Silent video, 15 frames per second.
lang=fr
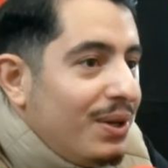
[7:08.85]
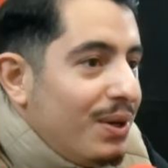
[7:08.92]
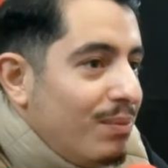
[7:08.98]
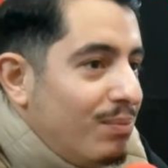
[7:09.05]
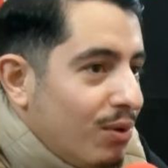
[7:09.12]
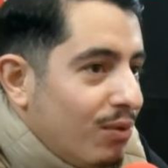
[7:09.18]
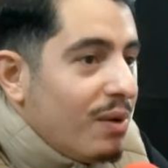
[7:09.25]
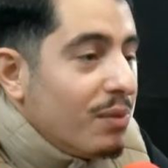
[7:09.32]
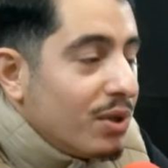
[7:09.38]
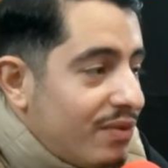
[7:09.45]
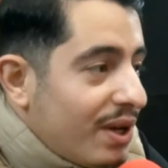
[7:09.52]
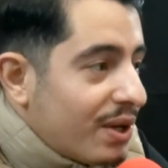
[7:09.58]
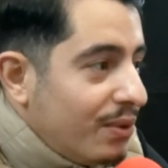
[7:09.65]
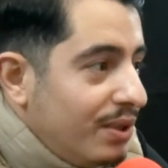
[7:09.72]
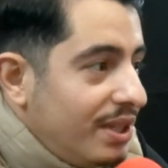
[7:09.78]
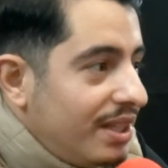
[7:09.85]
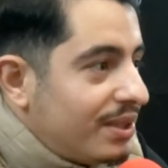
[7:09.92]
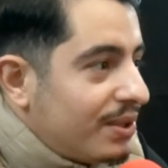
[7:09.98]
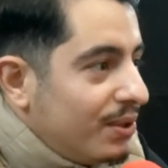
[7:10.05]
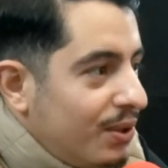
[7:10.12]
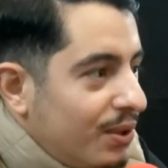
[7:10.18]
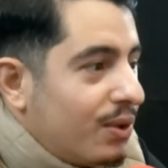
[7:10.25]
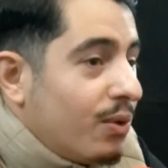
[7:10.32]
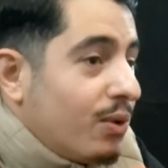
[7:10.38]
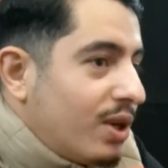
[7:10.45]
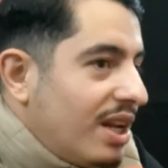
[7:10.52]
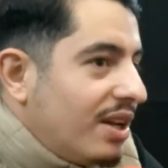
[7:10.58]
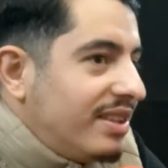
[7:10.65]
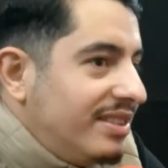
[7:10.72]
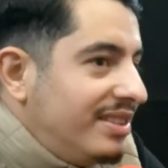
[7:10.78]
euh, pour vraiment se faire connaître
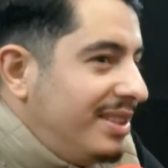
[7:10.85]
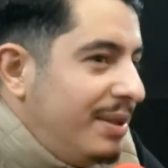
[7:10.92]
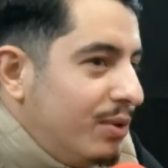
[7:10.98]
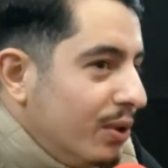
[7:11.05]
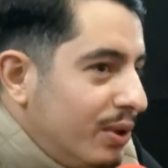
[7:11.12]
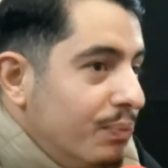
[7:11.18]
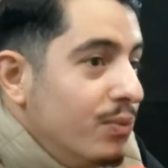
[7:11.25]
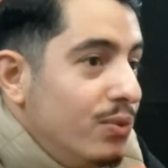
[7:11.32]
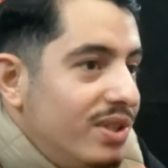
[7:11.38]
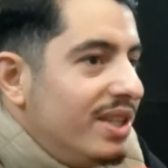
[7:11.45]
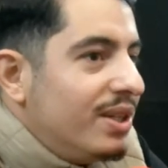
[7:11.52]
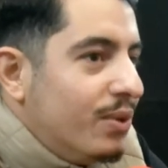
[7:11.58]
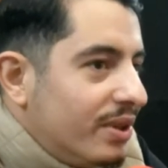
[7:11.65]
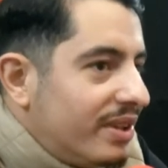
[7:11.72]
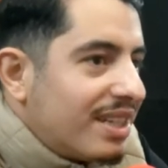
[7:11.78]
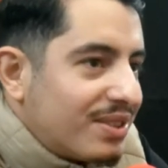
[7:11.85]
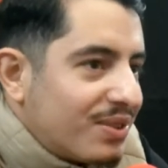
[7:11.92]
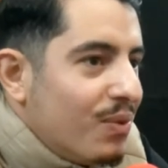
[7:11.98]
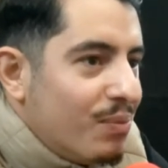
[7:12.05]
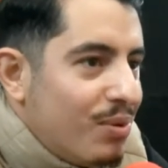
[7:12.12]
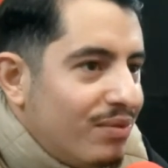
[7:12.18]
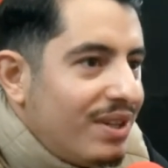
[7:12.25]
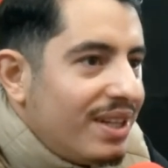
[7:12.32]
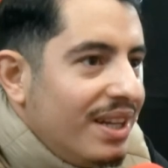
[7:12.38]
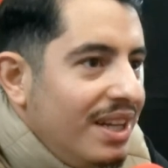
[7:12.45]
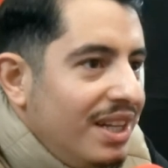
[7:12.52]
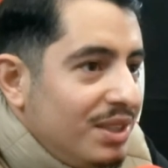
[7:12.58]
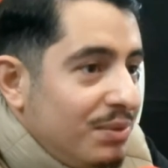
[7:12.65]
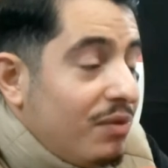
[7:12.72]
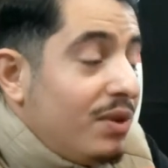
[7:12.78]
Quel type de musique, de texte qu'on peut faire mm.